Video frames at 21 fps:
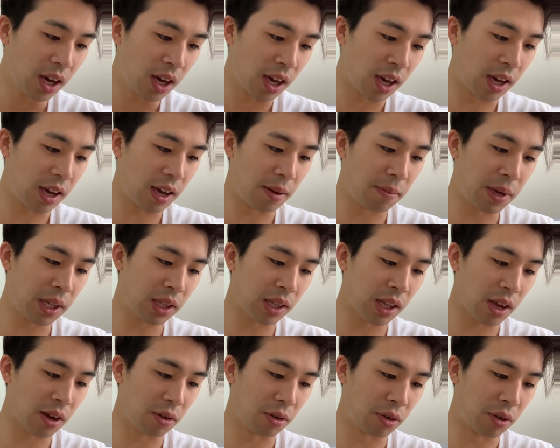えー、
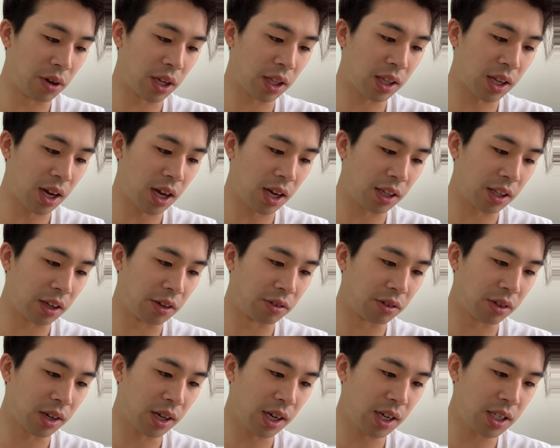メテオ、
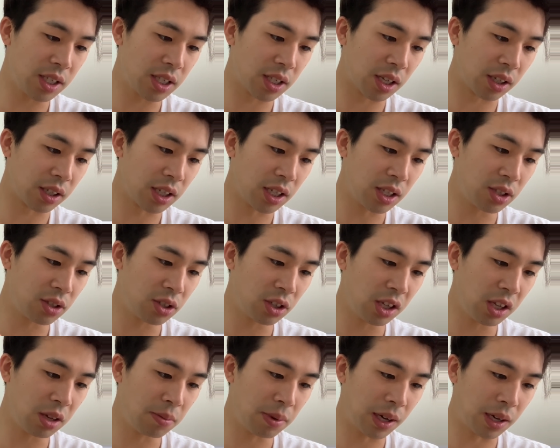エターナル、カイザ、
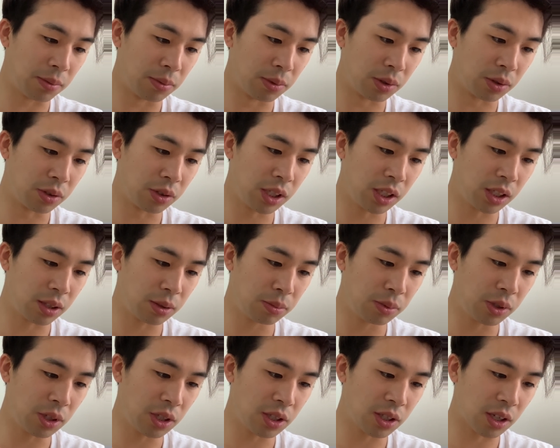ゲイツリーバイブ、
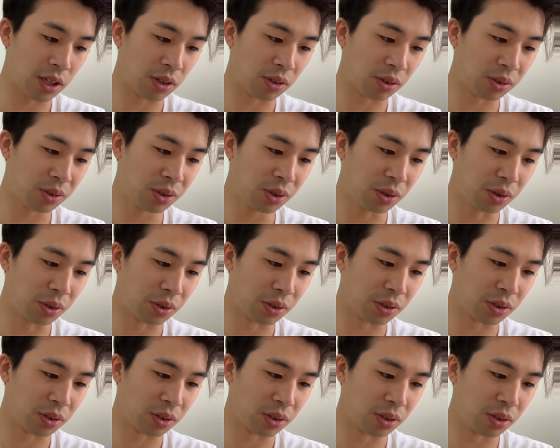グリスブリザード、
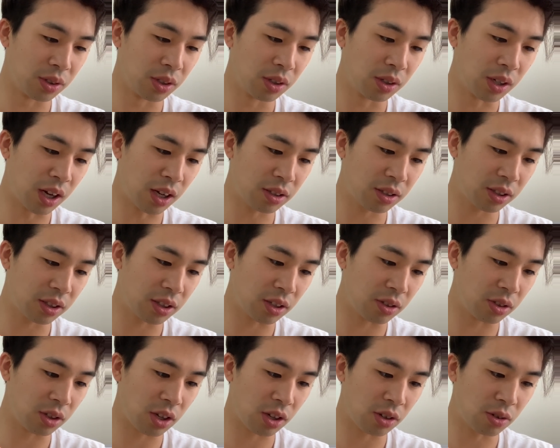クロノス、
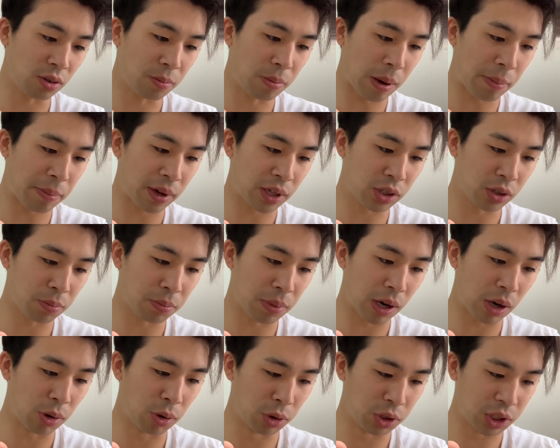アクセル、キックオッパー、
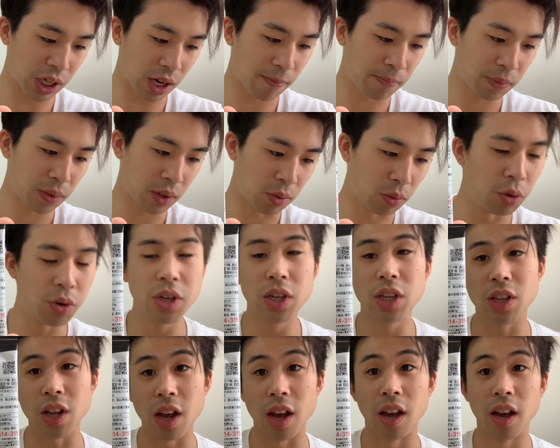パンチョッパー、王者。お、い
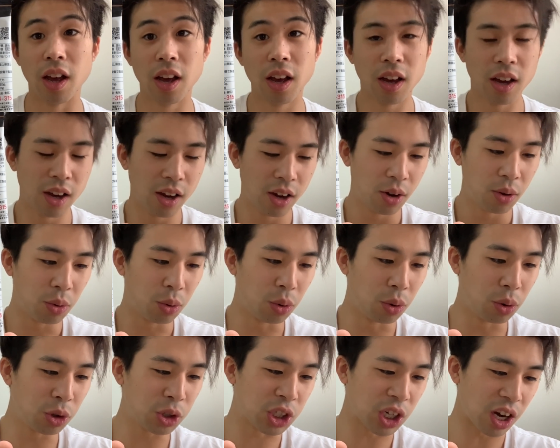いね。
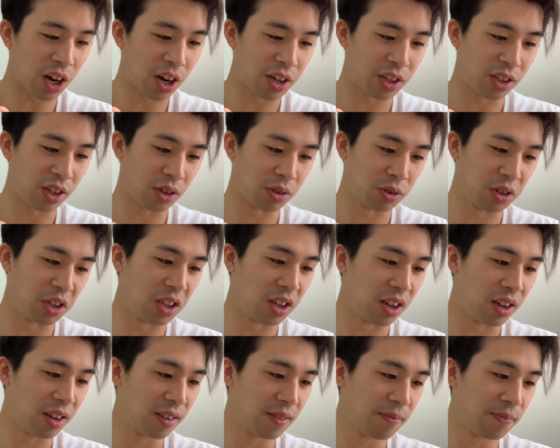王者入ってんのいい
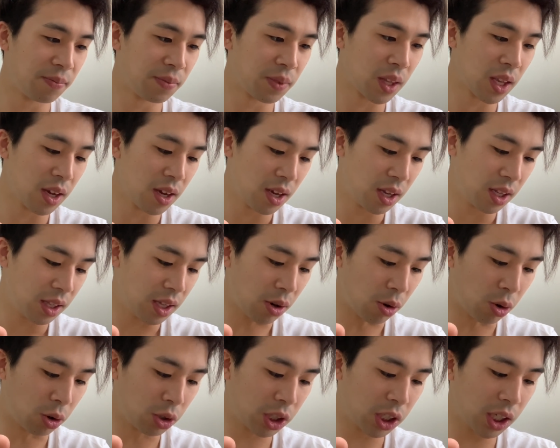ね。で、
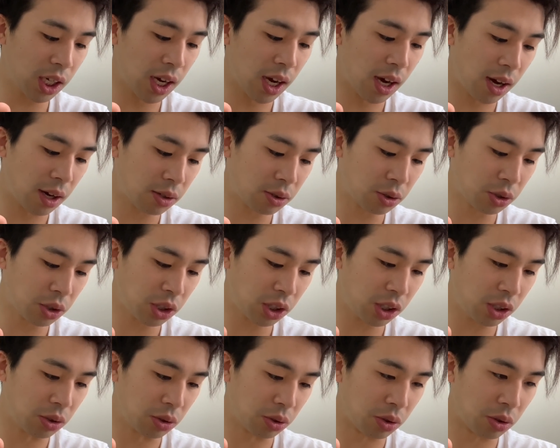星が白押し
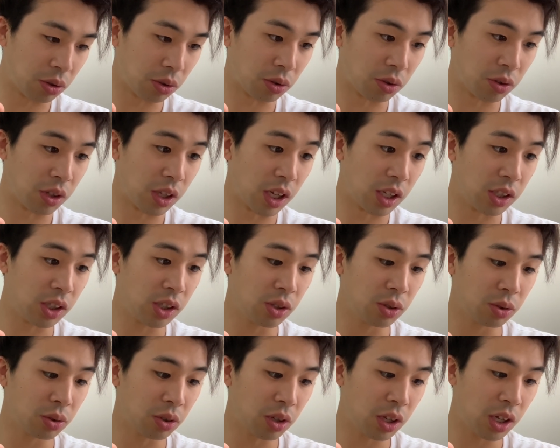仕様ということで、
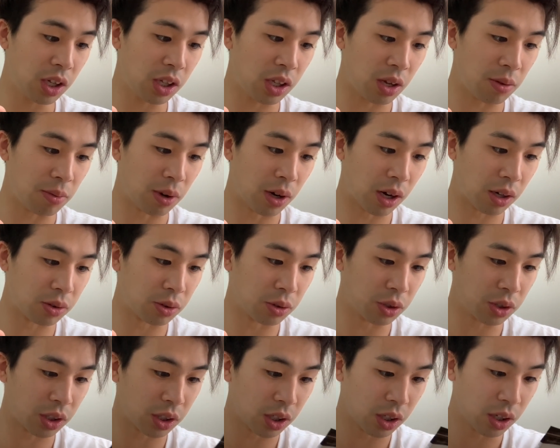ジオトリニティも白
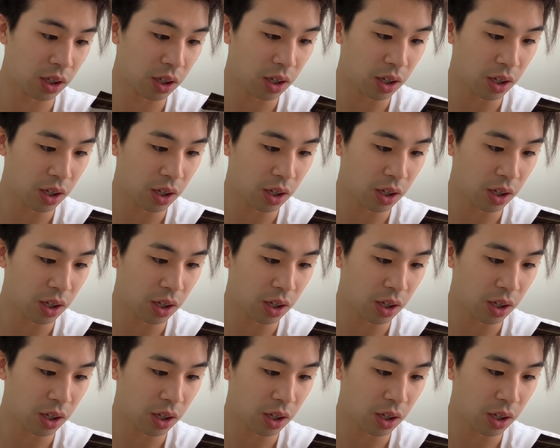押し。